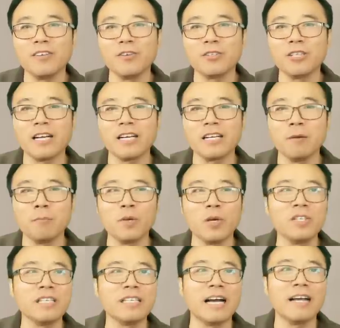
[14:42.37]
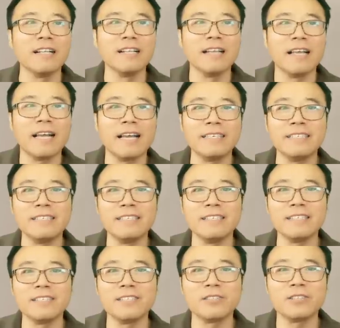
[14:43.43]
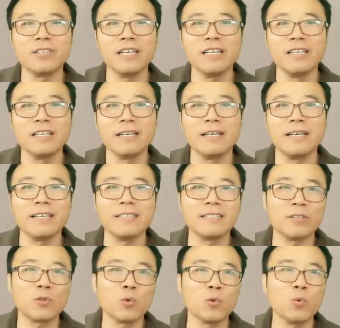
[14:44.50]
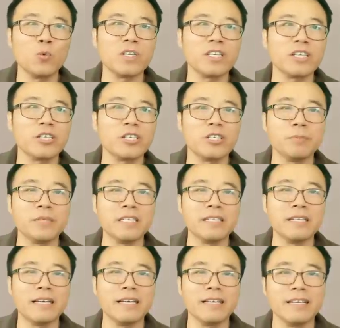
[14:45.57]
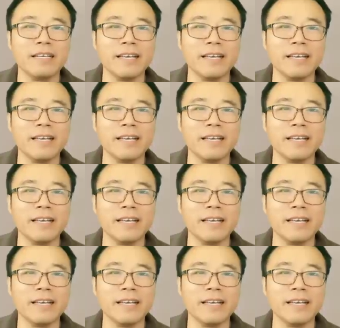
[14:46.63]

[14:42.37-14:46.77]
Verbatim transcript: 有点这个标题党，还是就是说呃想通过这个视频呢，